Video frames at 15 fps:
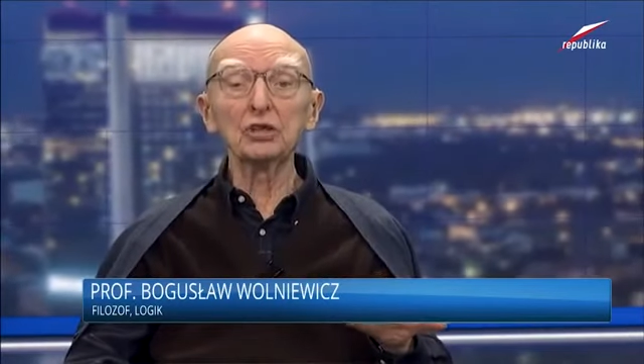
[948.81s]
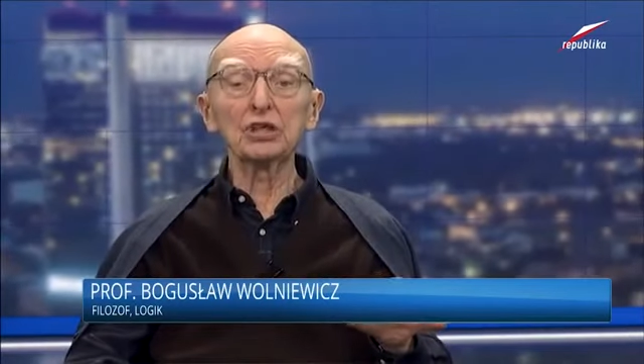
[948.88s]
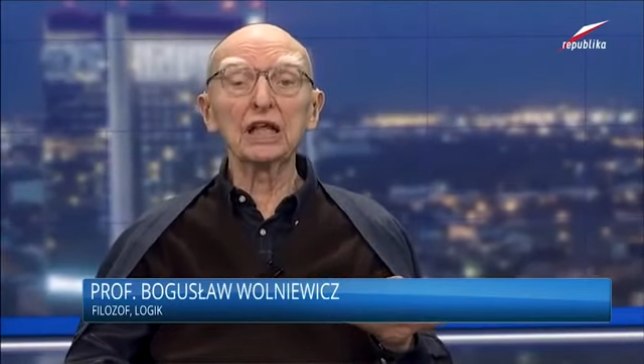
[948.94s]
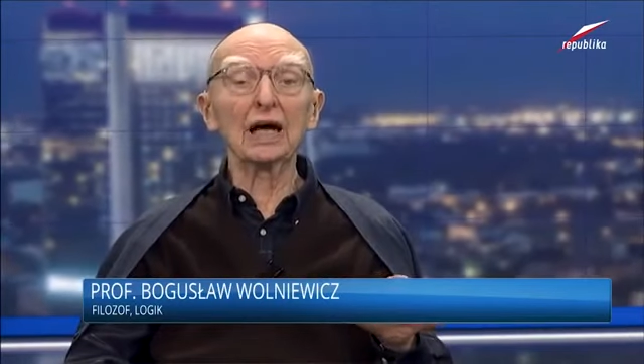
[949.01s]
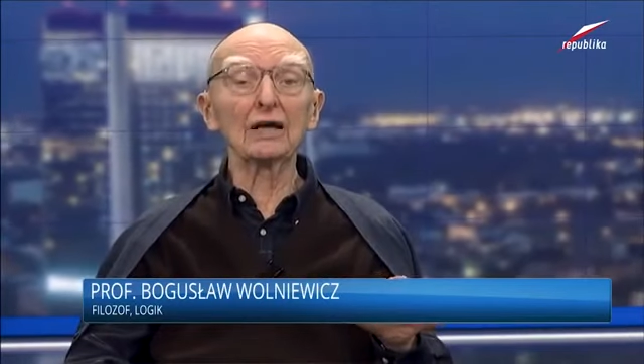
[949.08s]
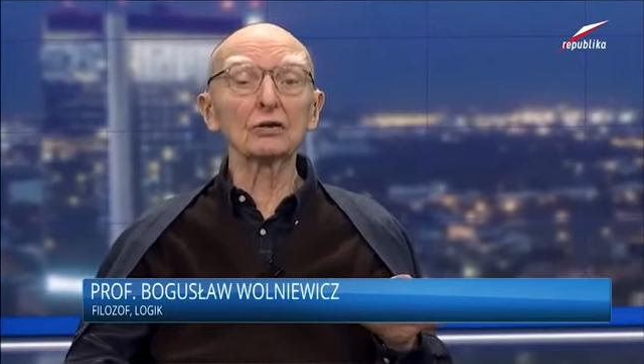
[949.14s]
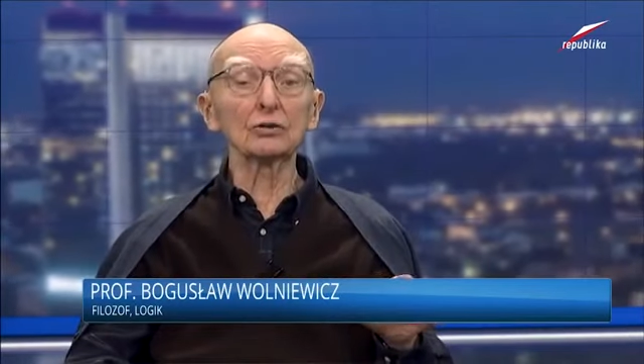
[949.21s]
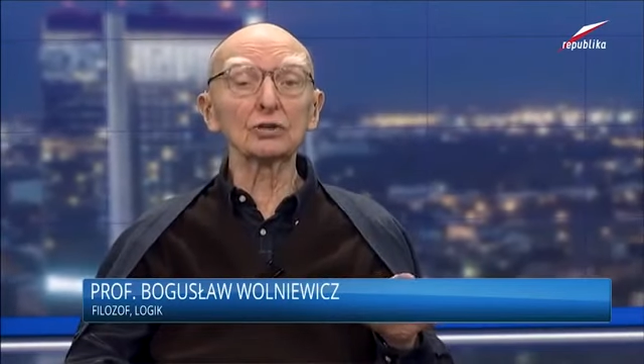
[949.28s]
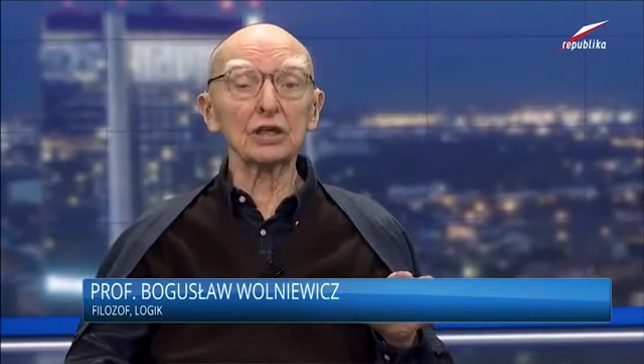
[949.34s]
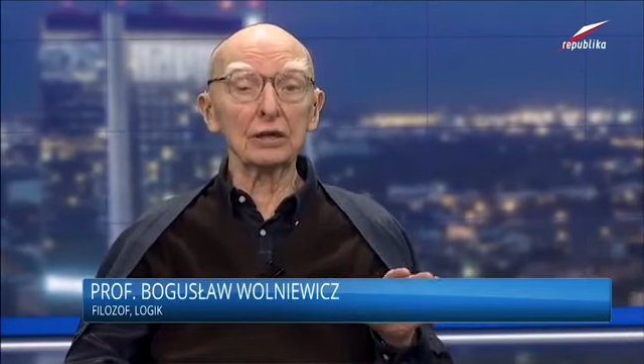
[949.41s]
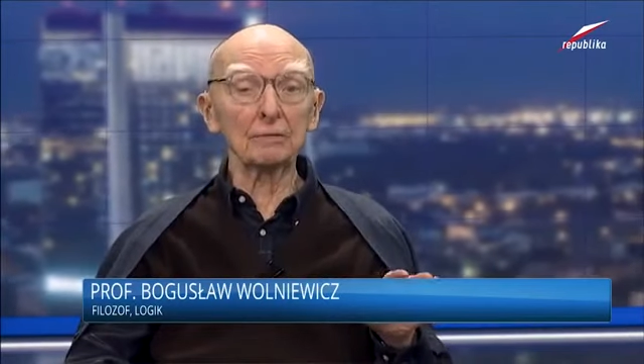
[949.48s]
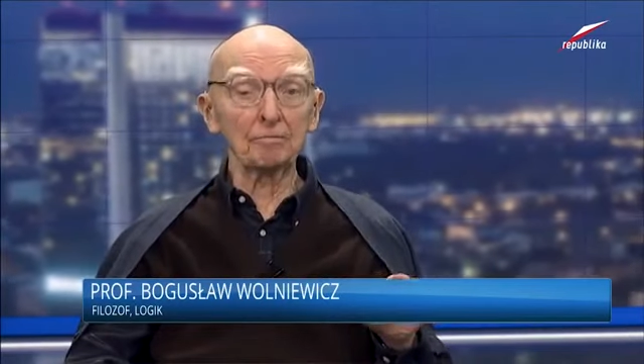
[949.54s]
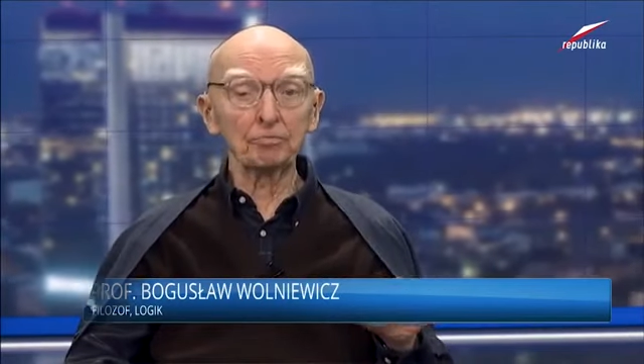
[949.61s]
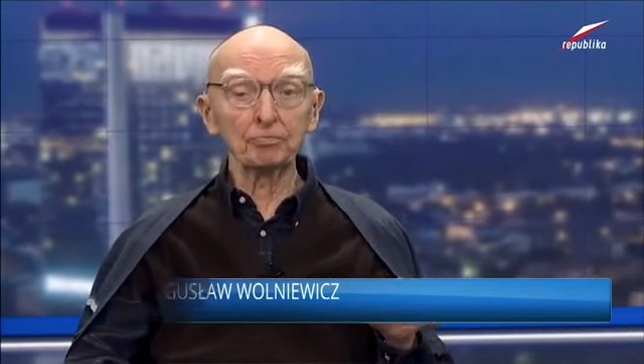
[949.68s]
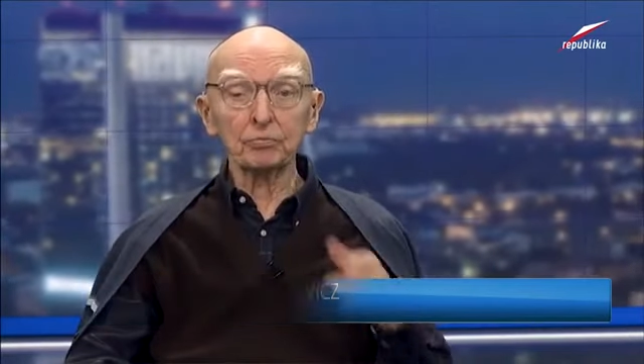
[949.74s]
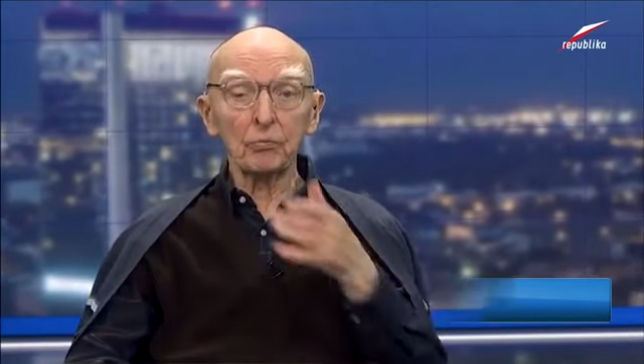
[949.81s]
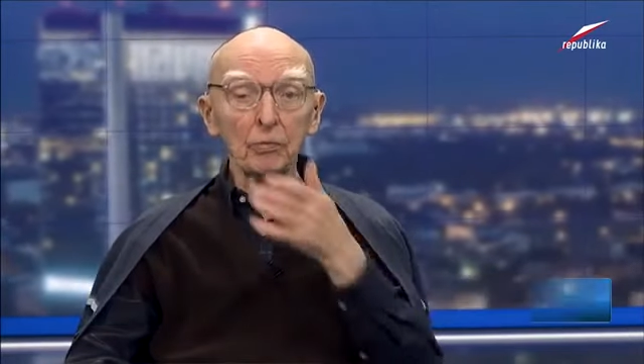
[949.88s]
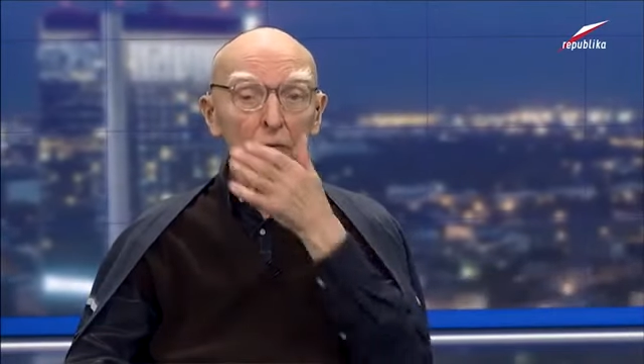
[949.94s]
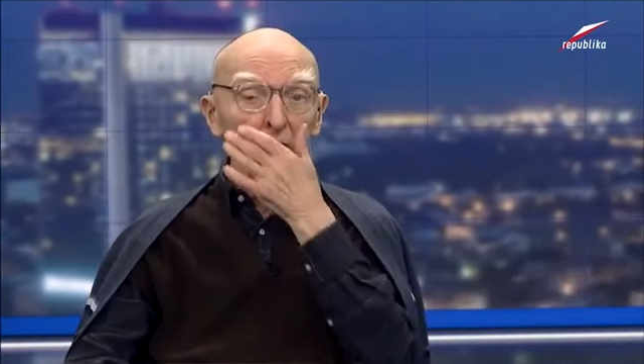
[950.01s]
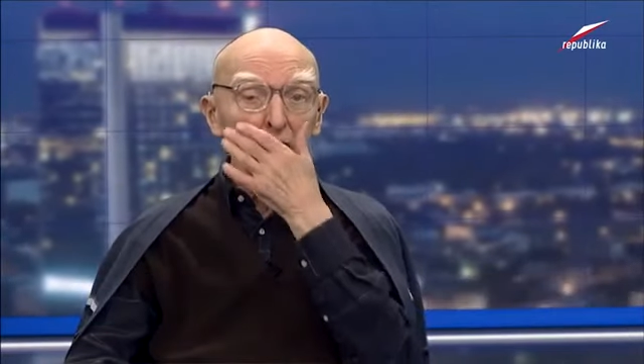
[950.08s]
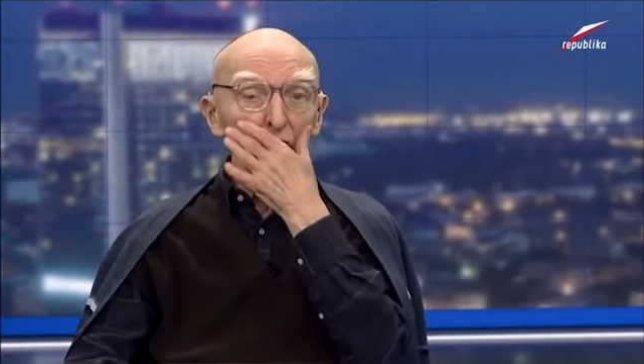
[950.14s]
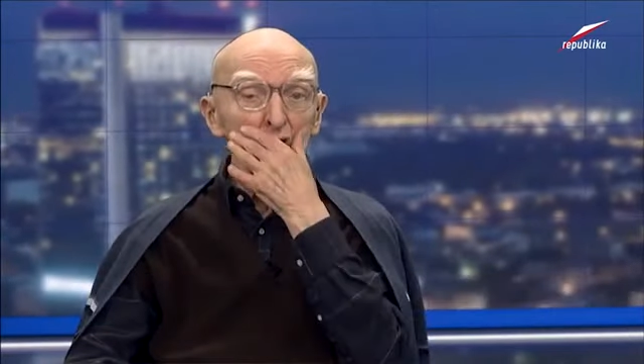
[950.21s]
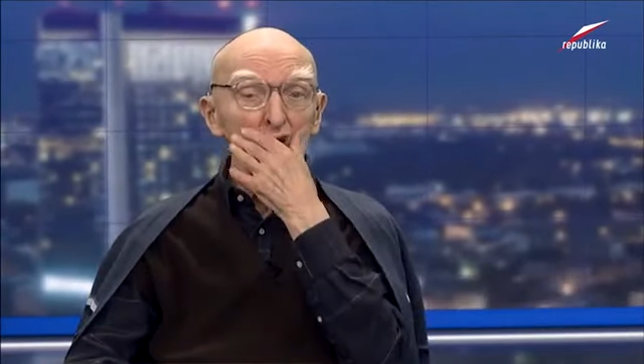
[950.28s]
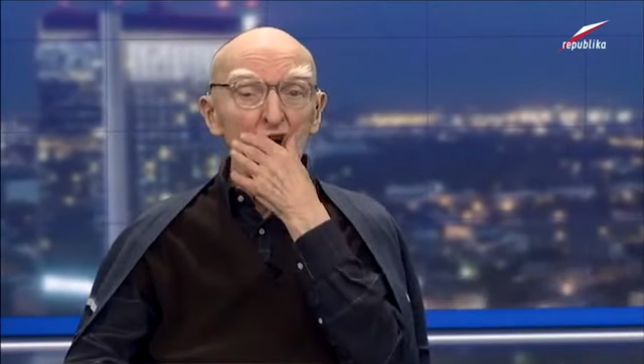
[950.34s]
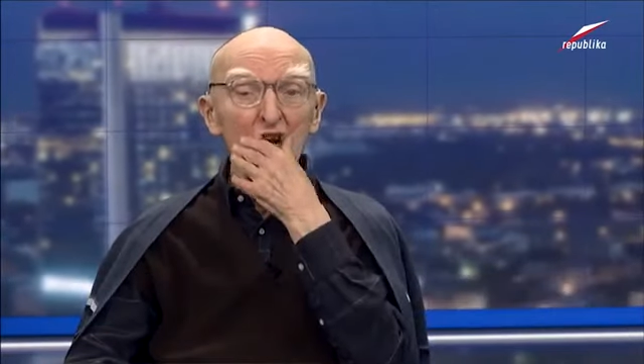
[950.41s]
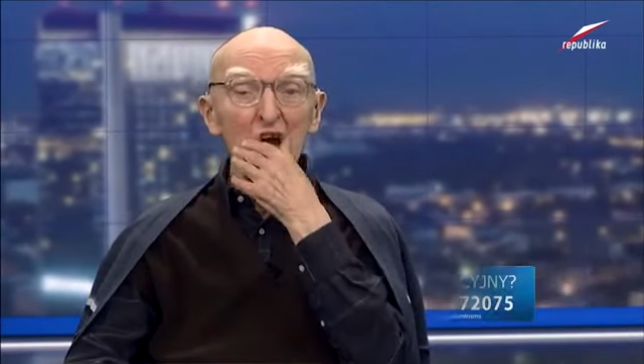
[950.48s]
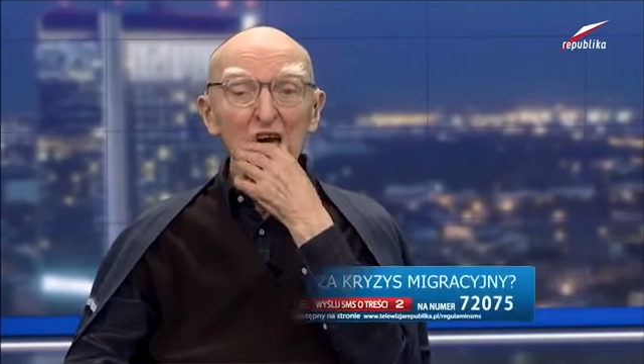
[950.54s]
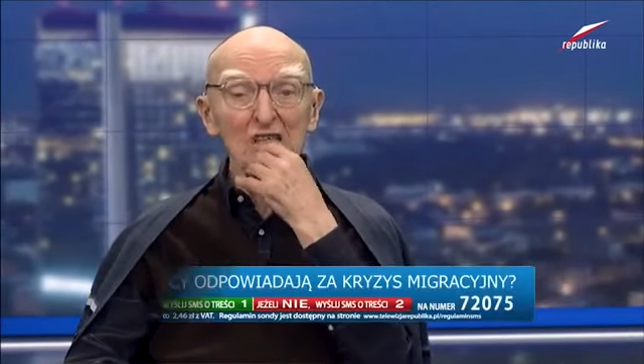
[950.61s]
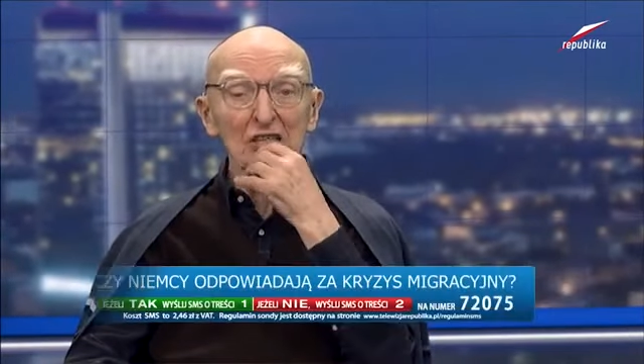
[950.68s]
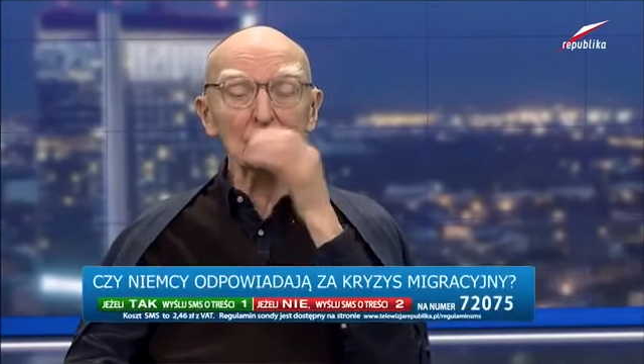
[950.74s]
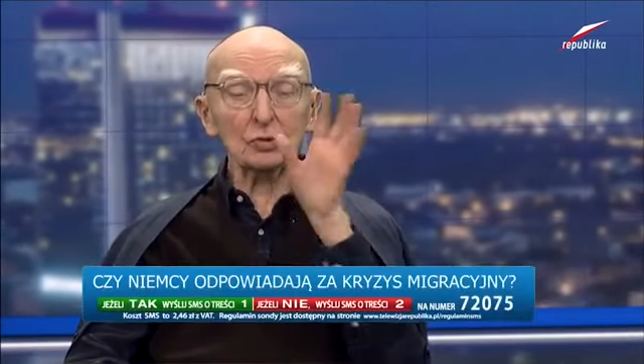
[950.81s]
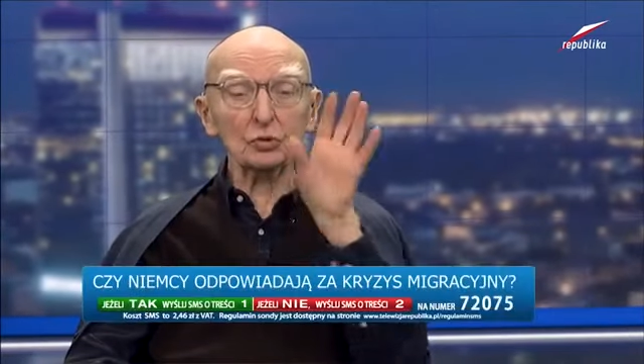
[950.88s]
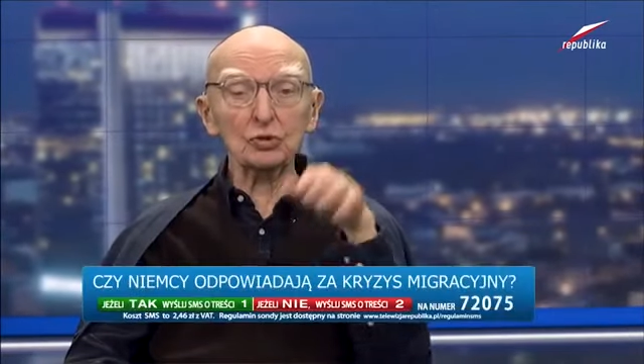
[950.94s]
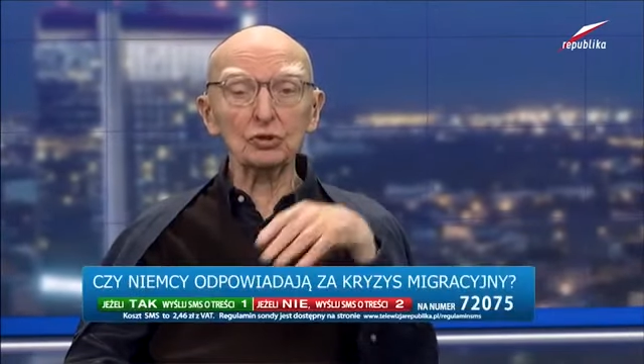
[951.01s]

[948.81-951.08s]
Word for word: Myślano, że razem